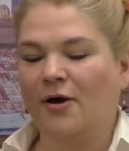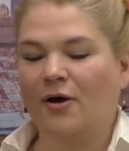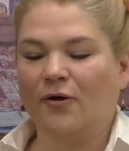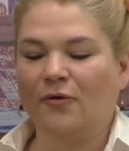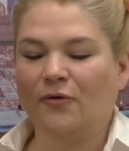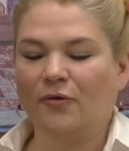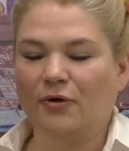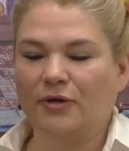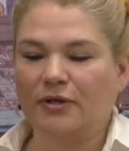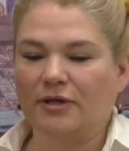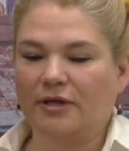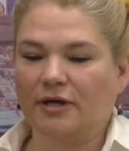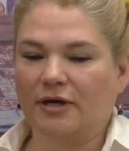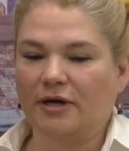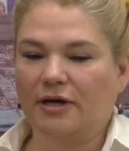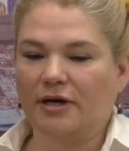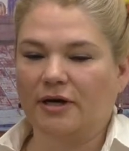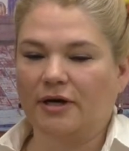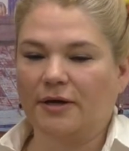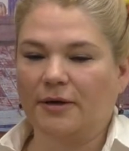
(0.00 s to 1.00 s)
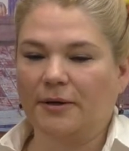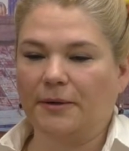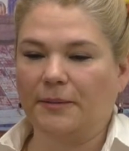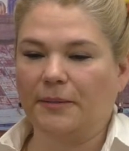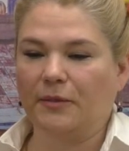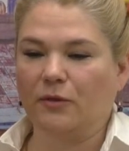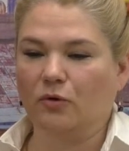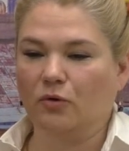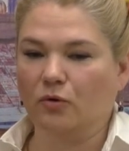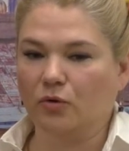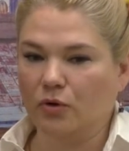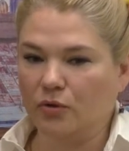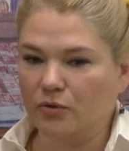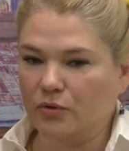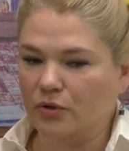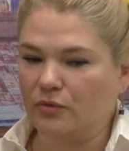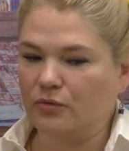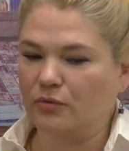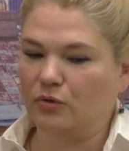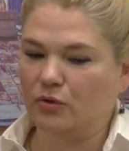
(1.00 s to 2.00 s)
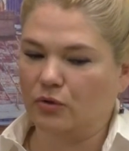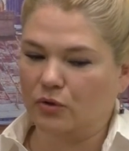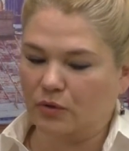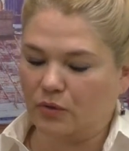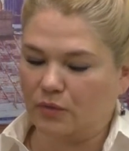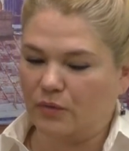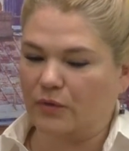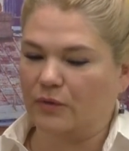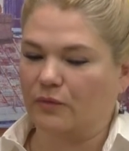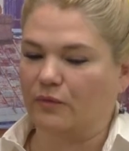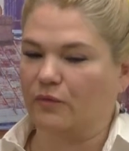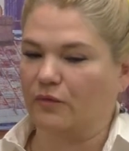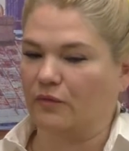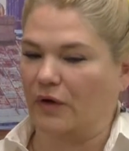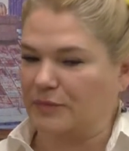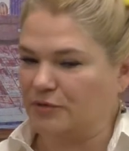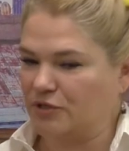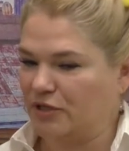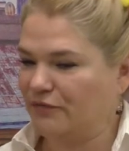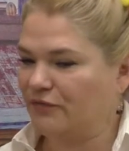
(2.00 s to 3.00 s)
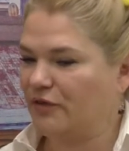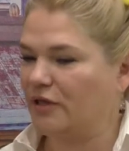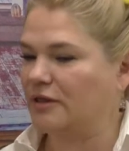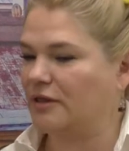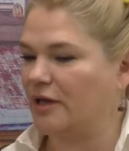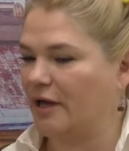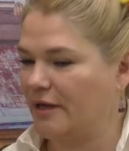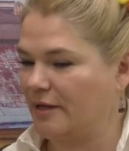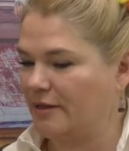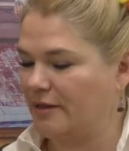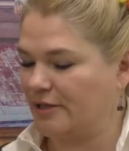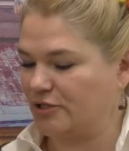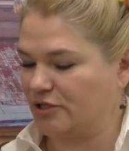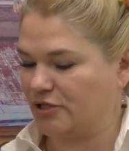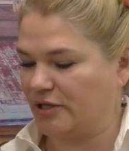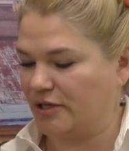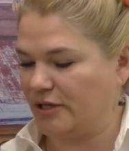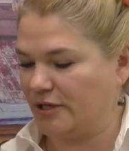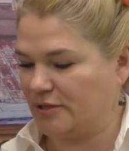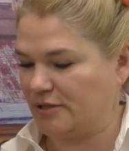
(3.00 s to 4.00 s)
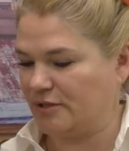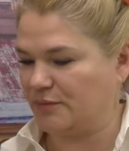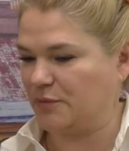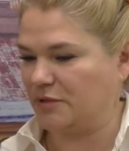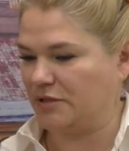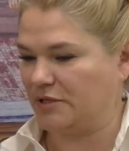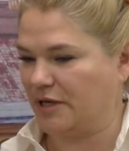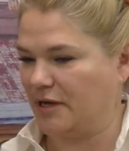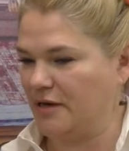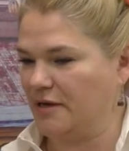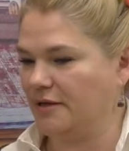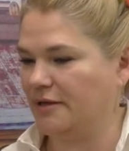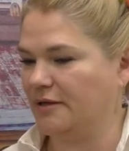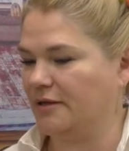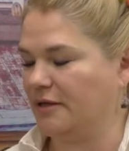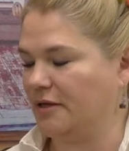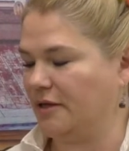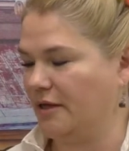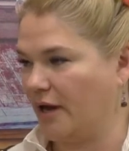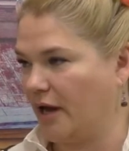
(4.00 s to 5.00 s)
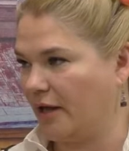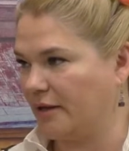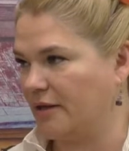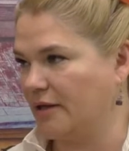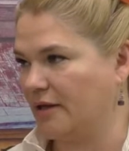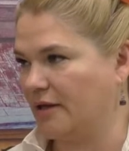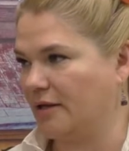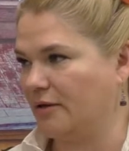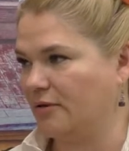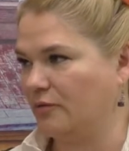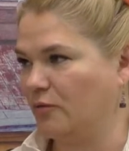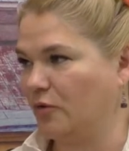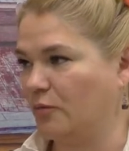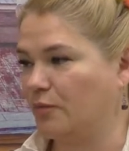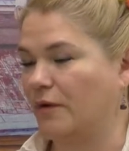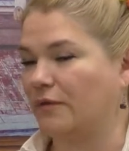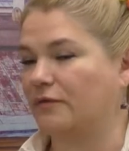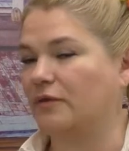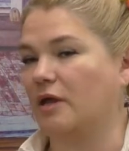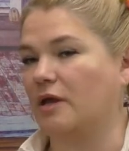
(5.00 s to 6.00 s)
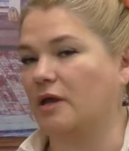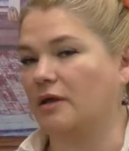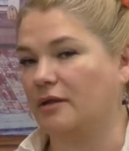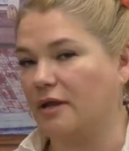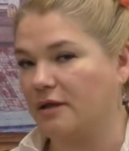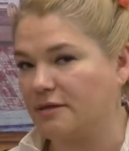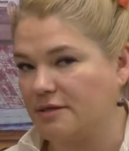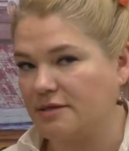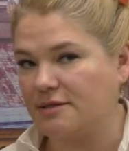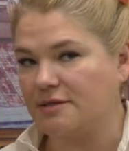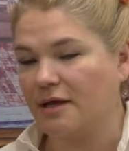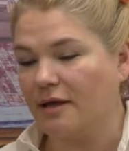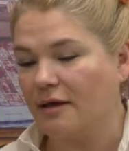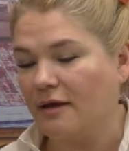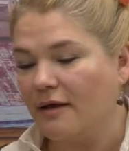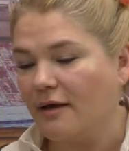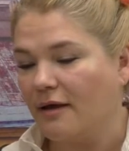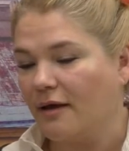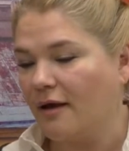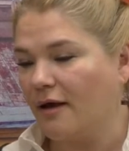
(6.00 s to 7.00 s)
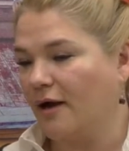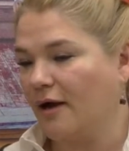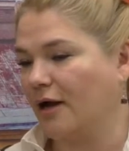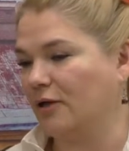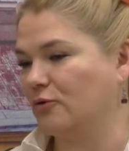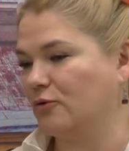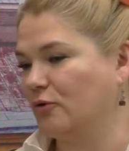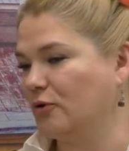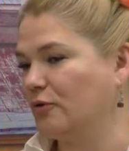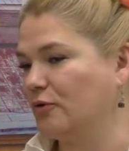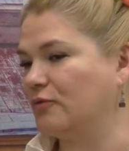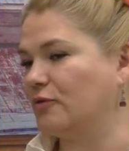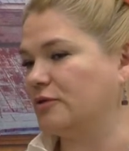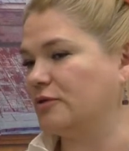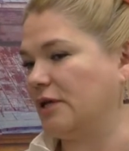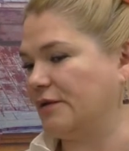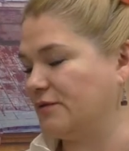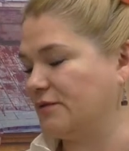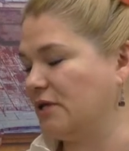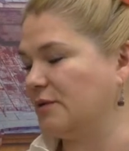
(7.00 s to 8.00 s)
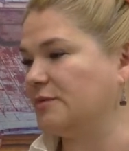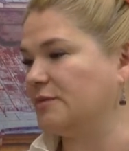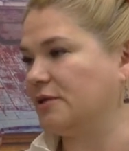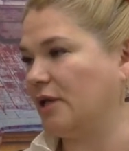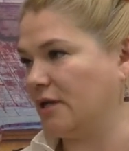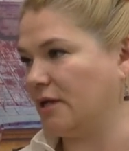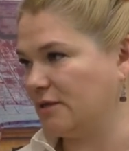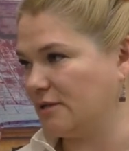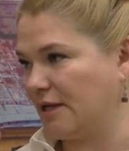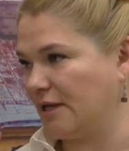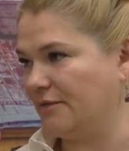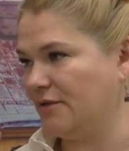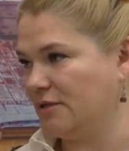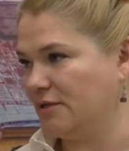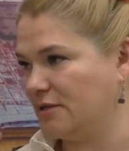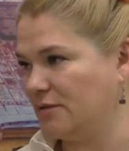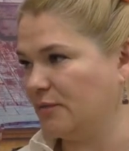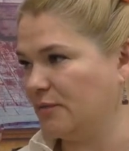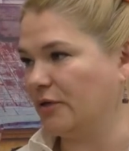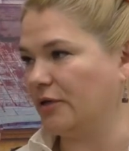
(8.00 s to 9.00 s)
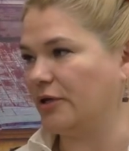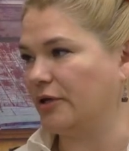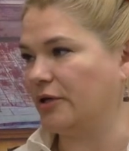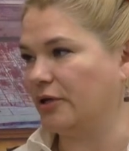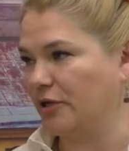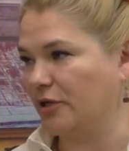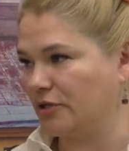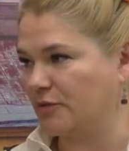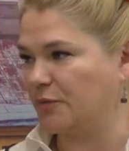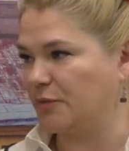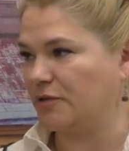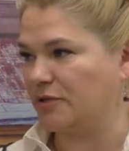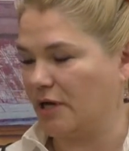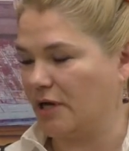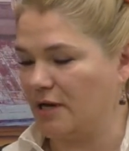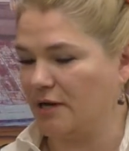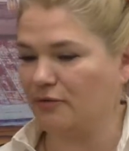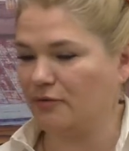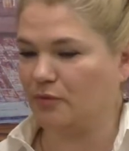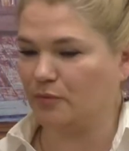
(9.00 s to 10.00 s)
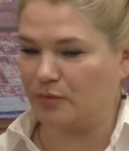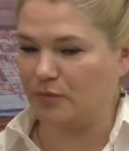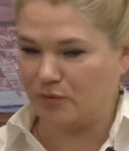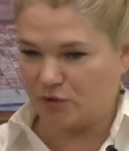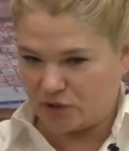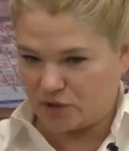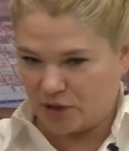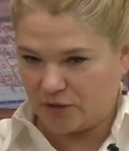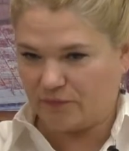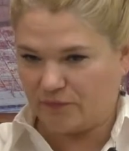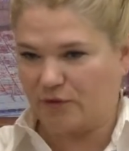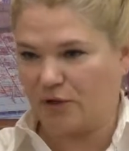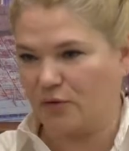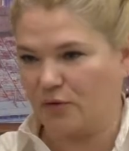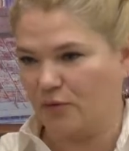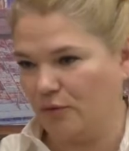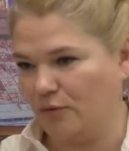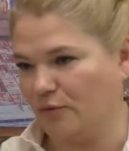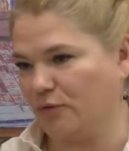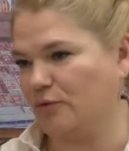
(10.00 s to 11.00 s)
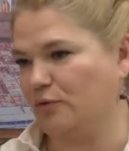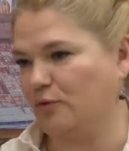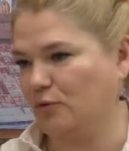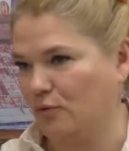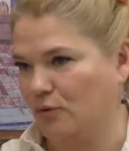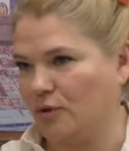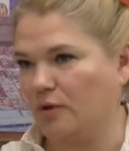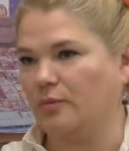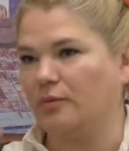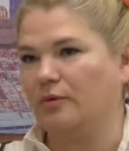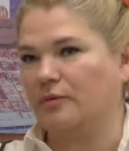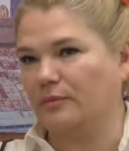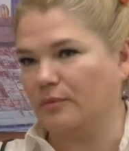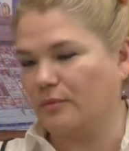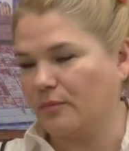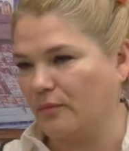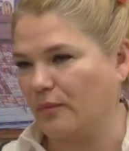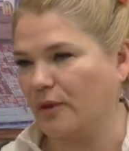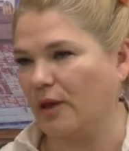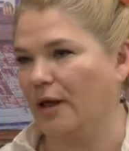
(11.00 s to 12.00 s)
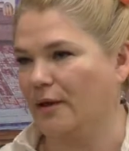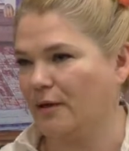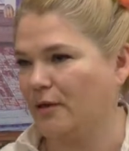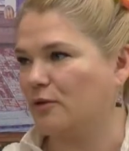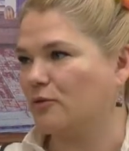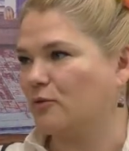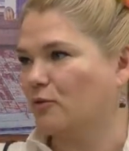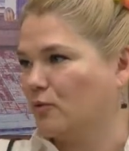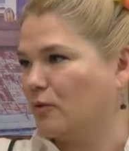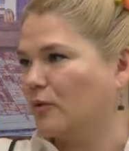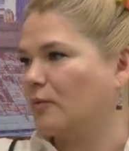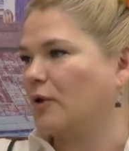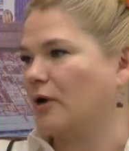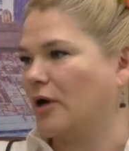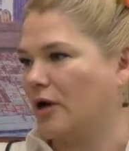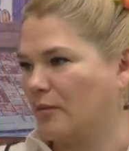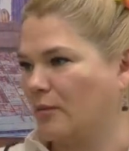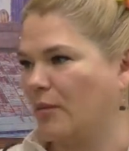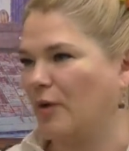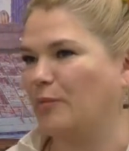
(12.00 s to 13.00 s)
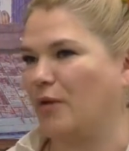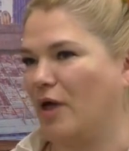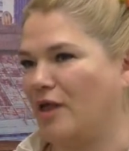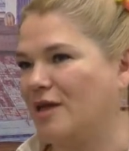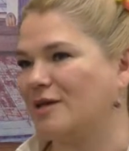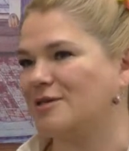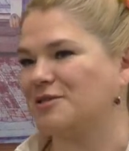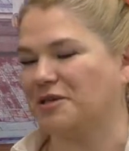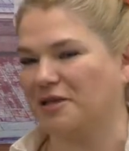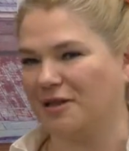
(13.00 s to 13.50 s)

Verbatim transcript: Вот, э, но вообще в Китае даже есть специальные лагеря для, но правда, не для детей, которые вот совсем стали зависимы, и их специально вот помещают в такой вот, ну, как бы лагерь, ну, как бы пионерский